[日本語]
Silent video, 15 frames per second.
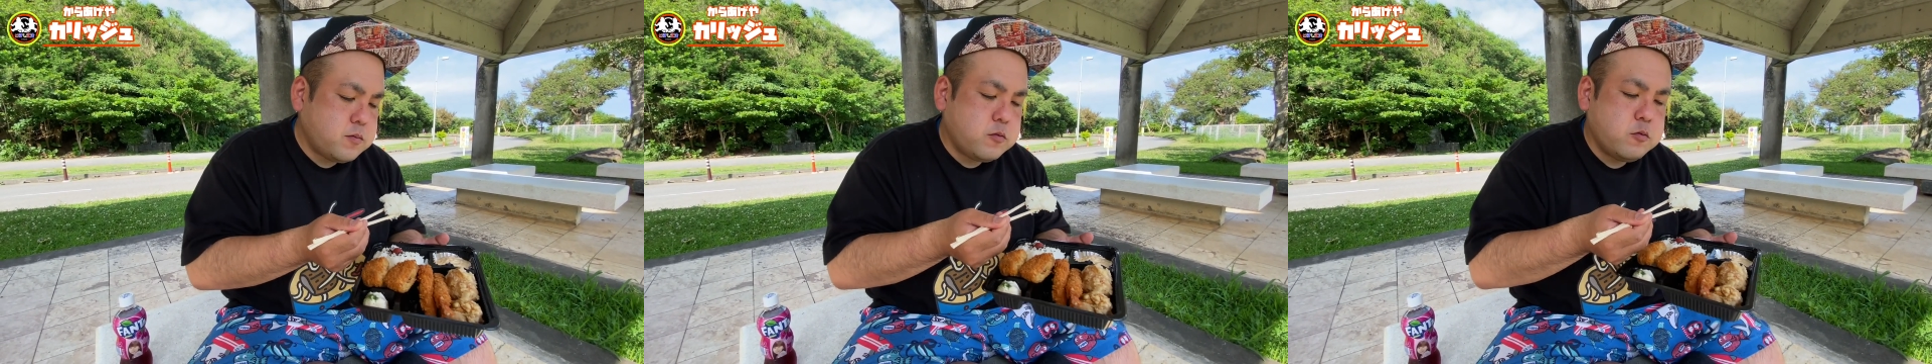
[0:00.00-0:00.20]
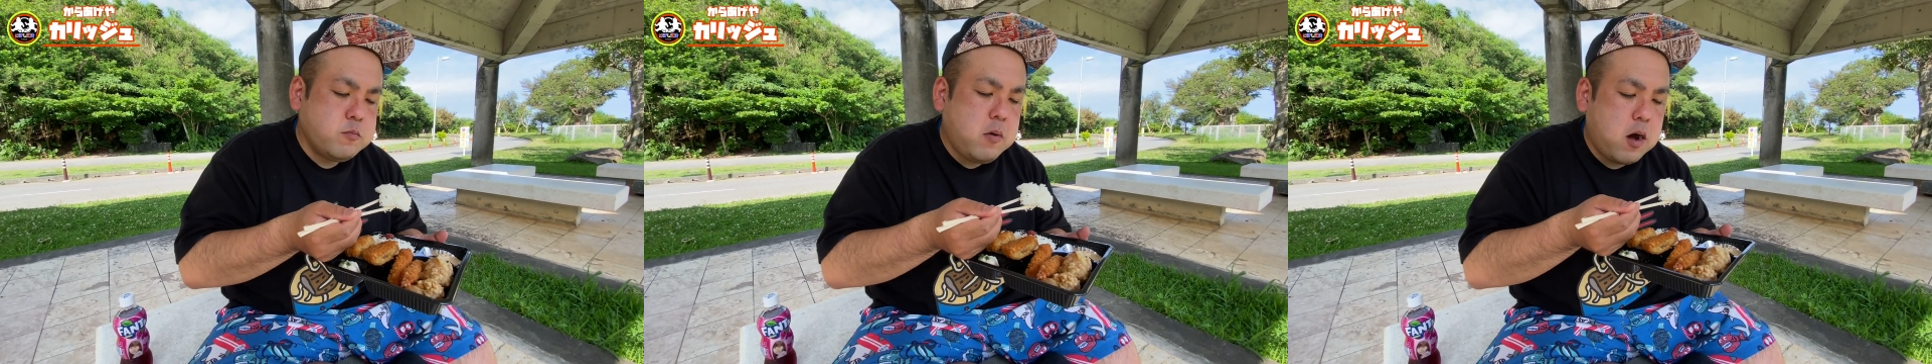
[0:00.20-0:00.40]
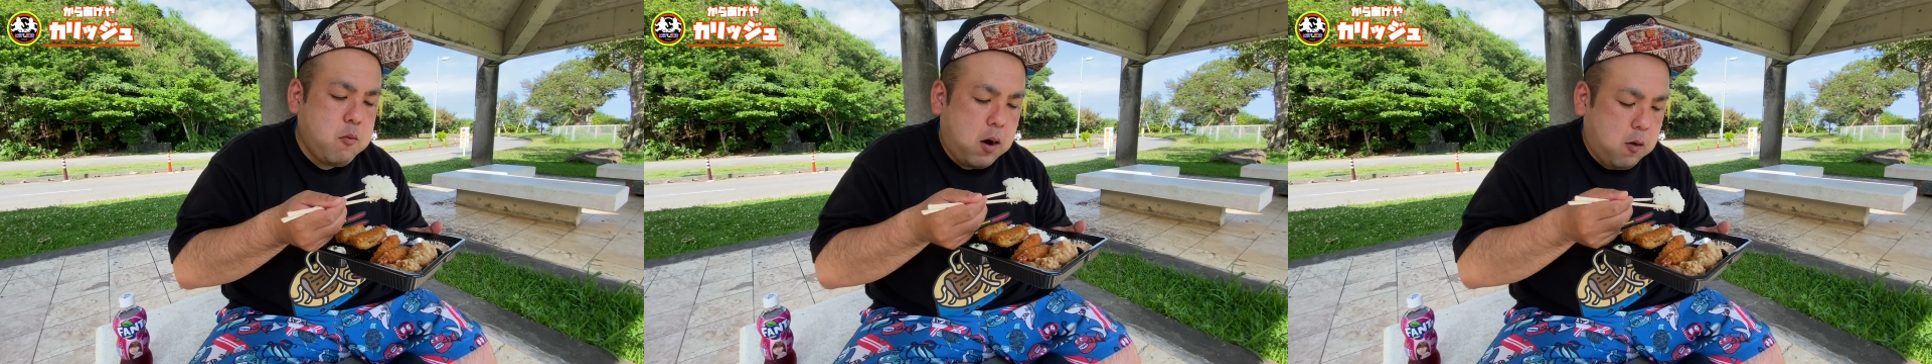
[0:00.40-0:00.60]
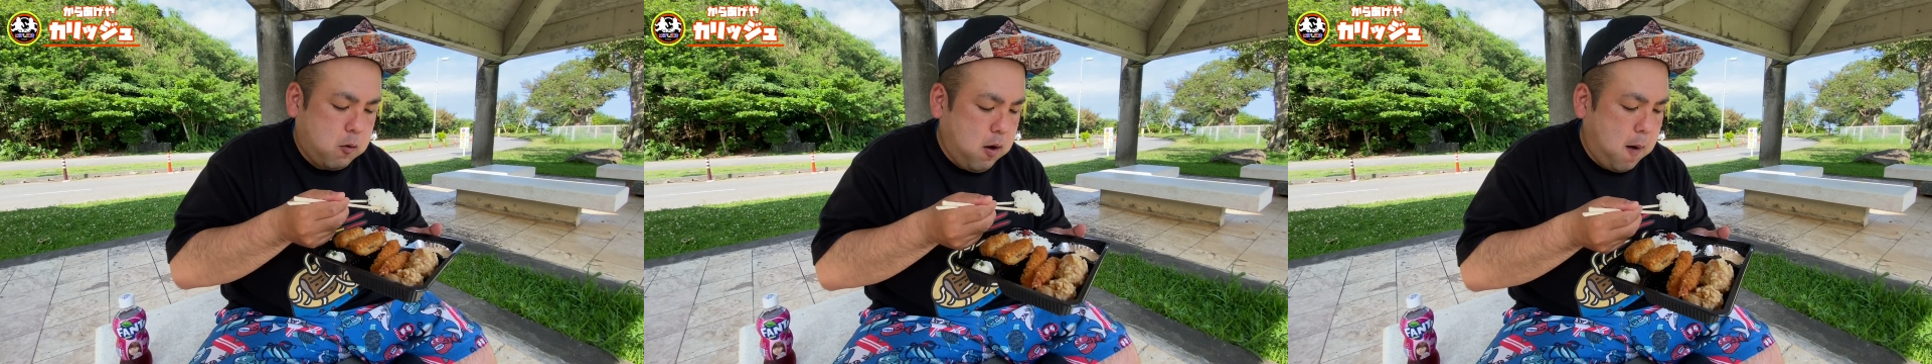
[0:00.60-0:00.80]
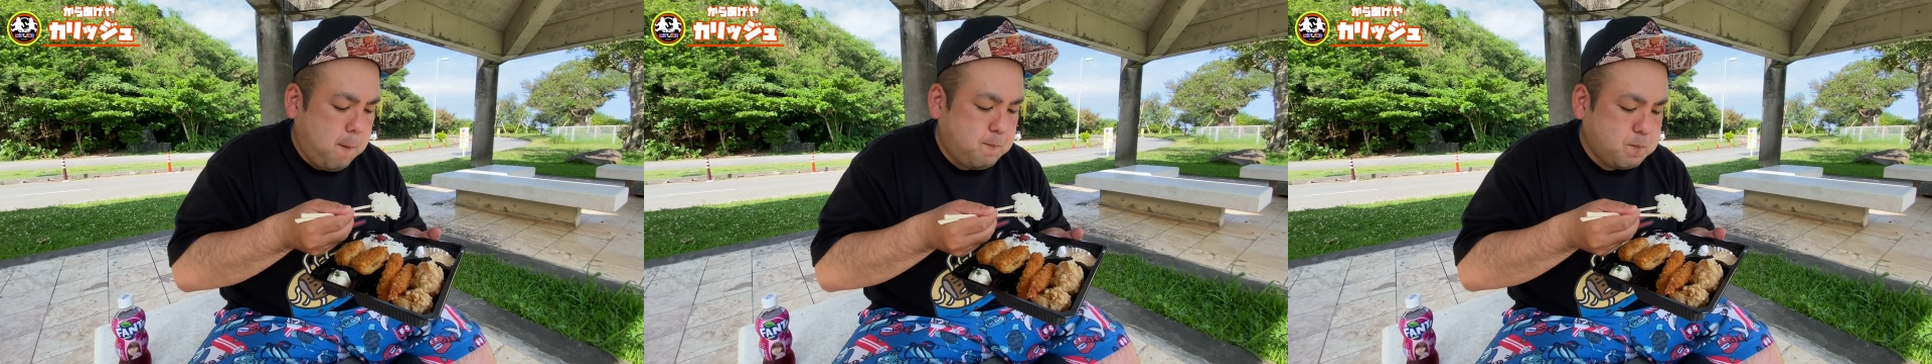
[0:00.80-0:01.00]
うまいわこれ。
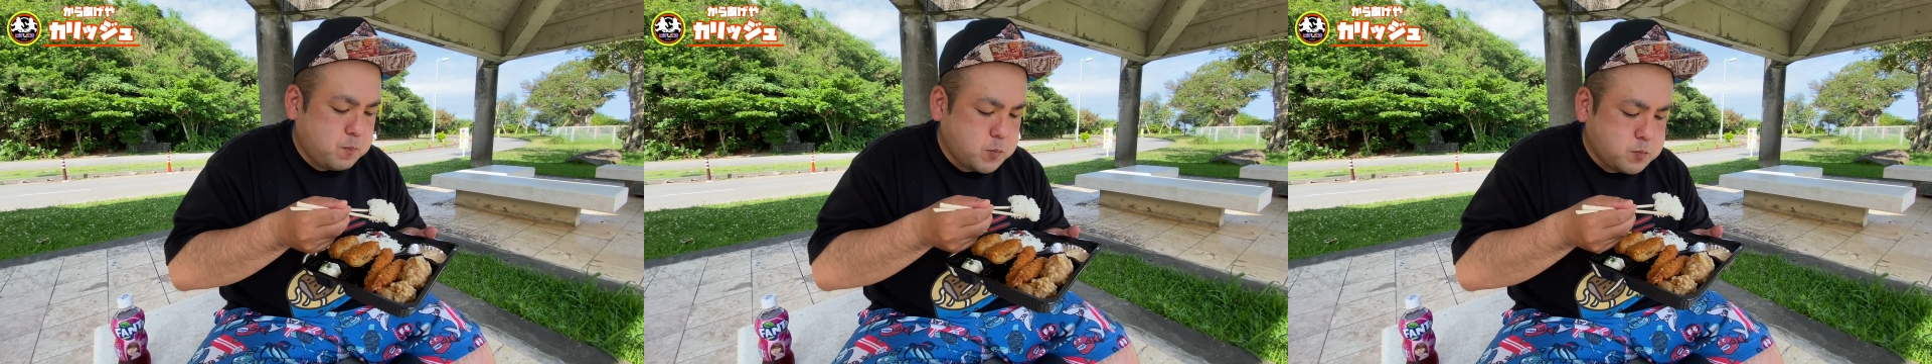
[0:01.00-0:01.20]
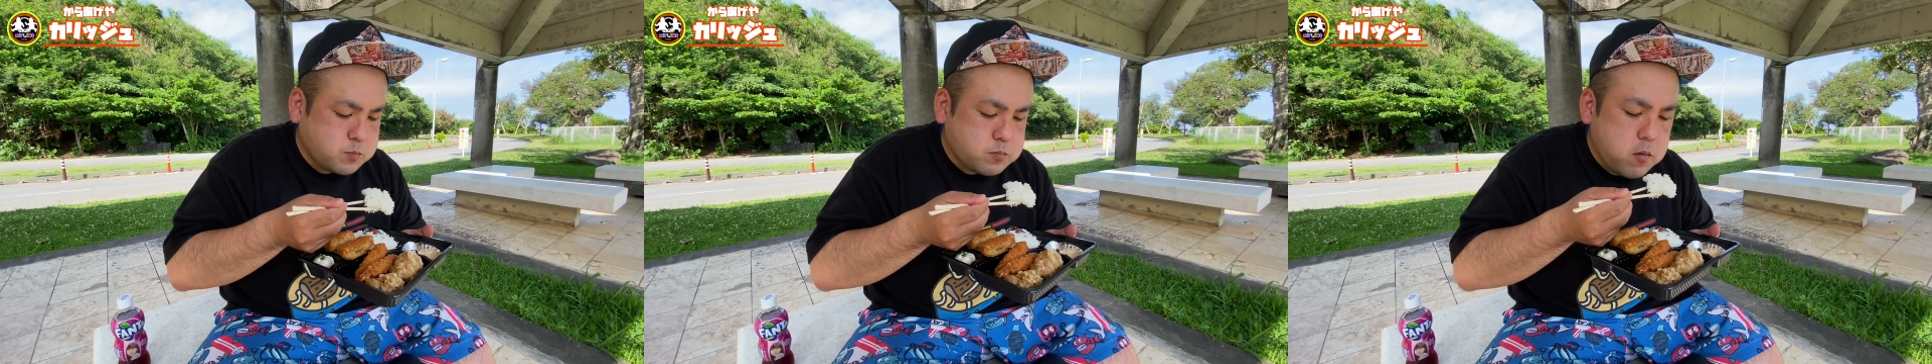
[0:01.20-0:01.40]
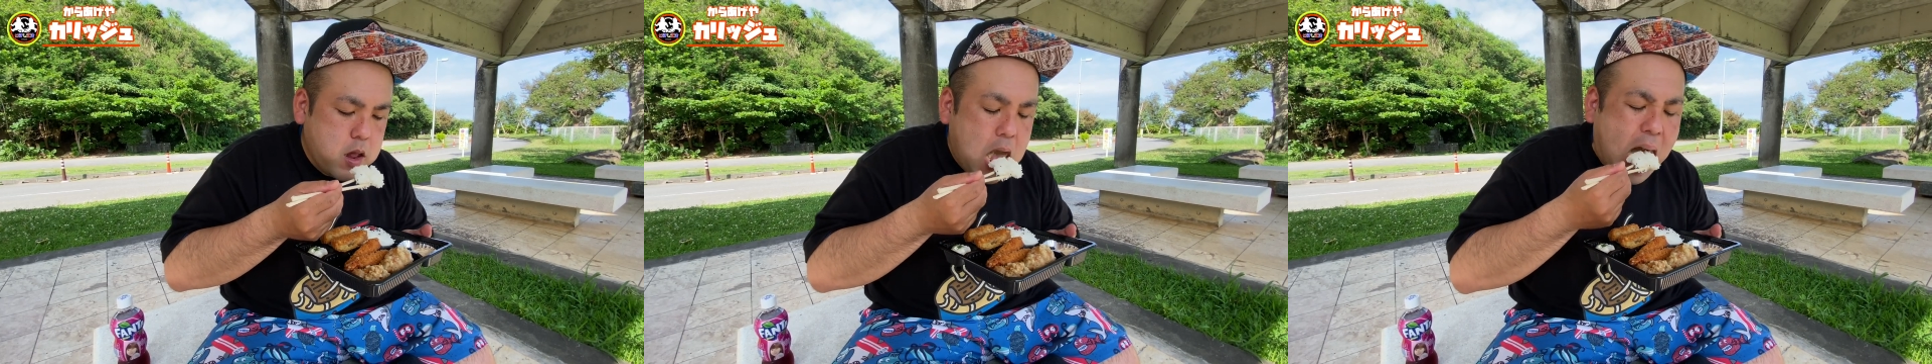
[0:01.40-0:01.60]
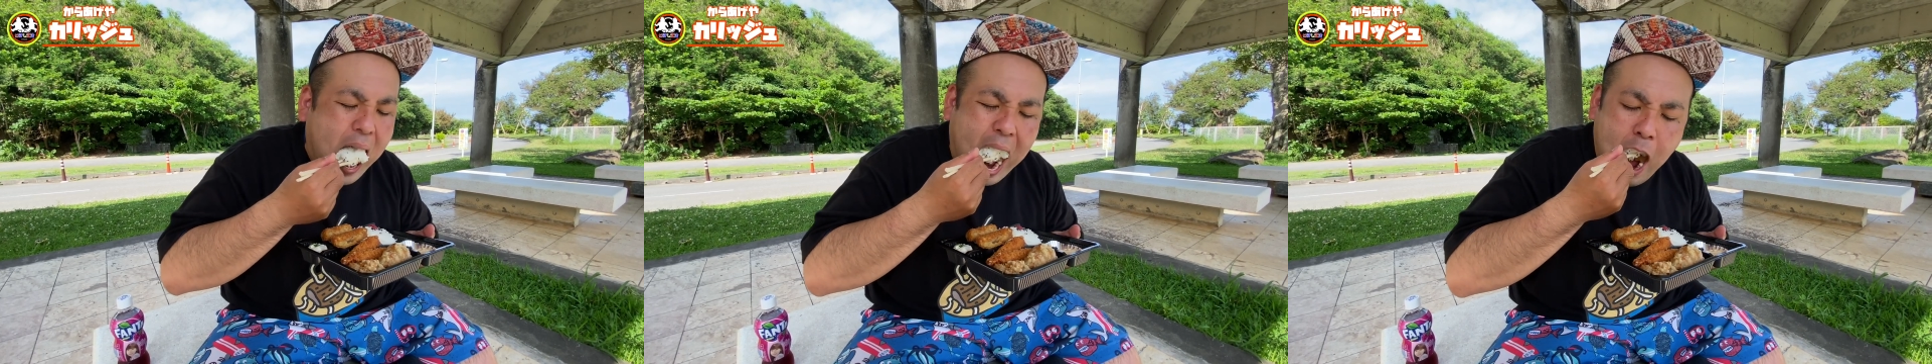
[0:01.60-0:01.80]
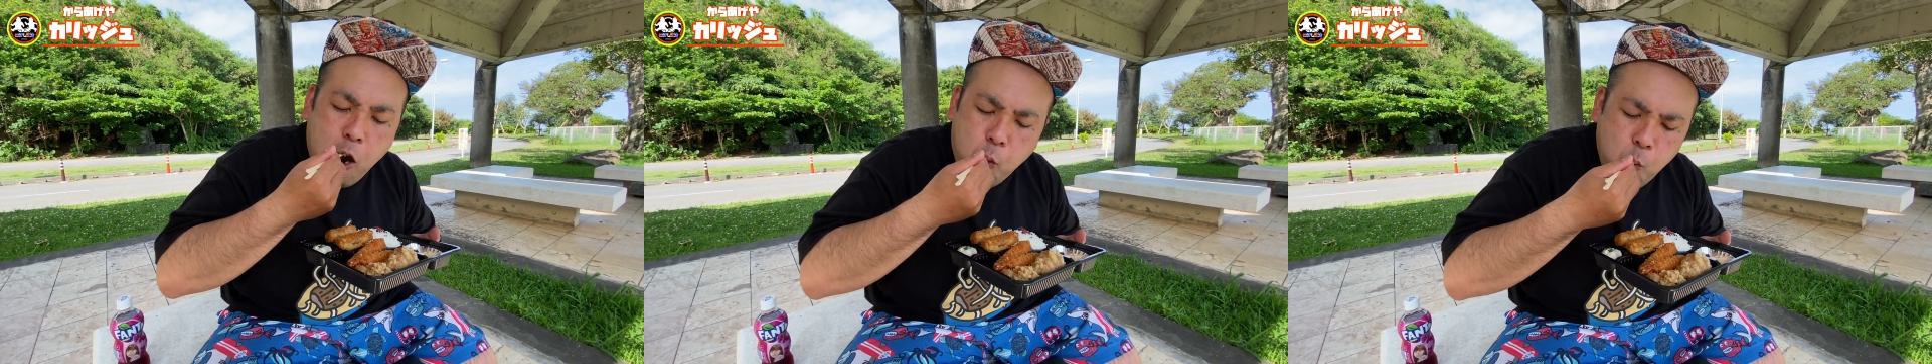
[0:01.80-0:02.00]
うん、
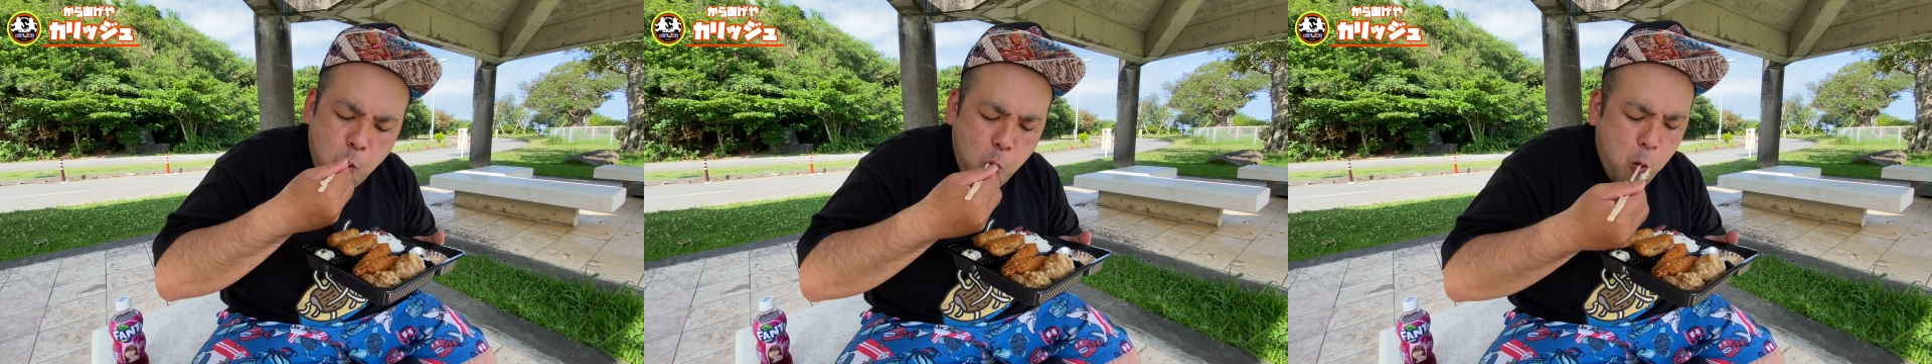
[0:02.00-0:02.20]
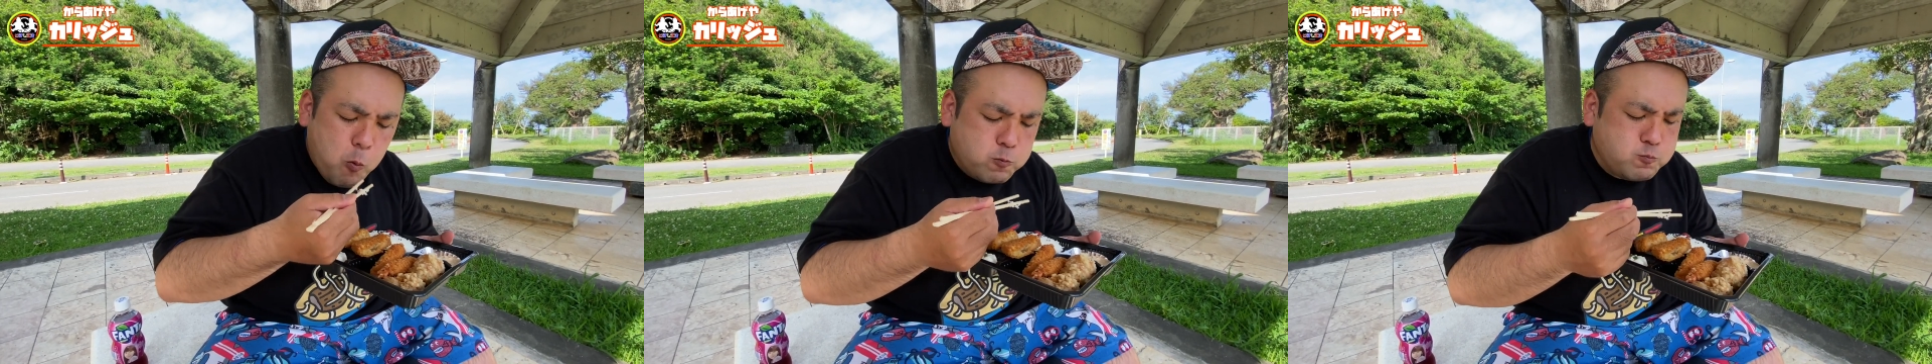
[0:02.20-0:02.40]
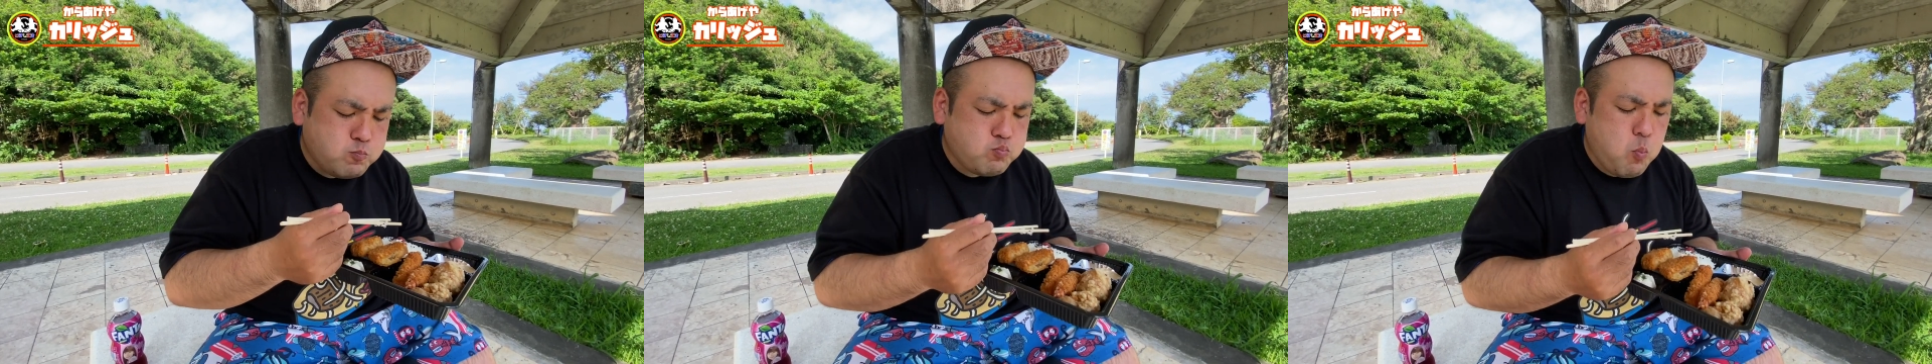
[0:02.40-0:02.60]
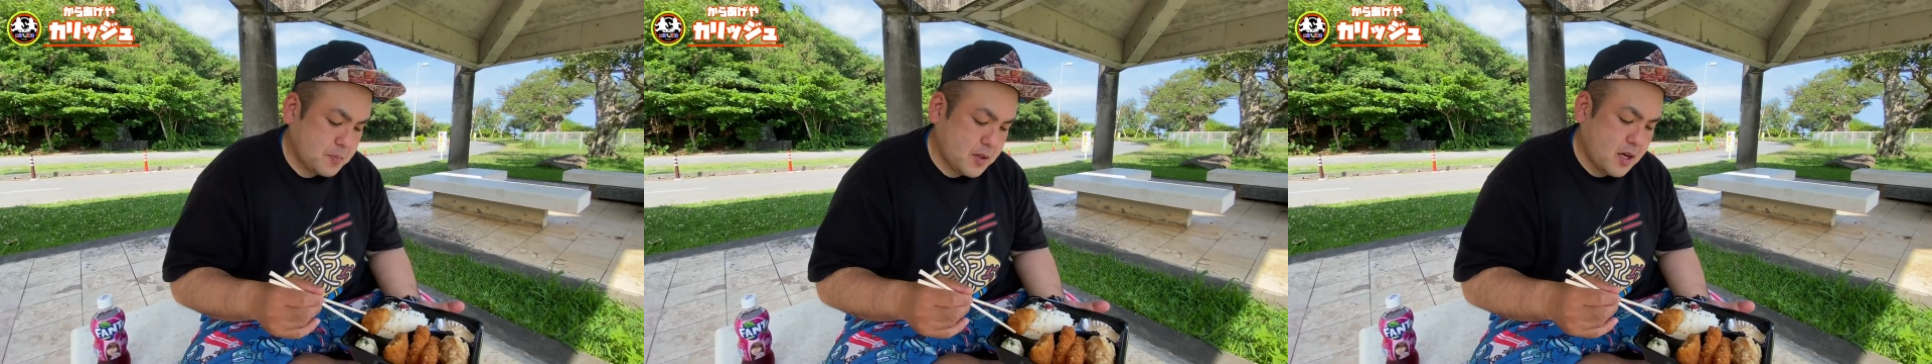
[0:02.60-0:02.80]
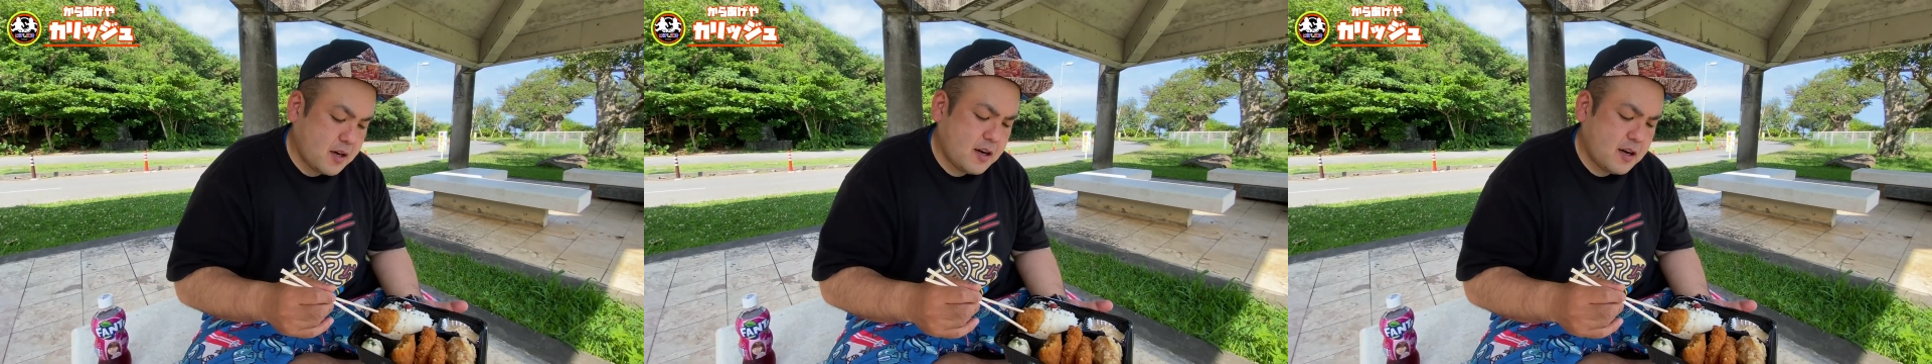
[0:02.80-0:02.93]
いや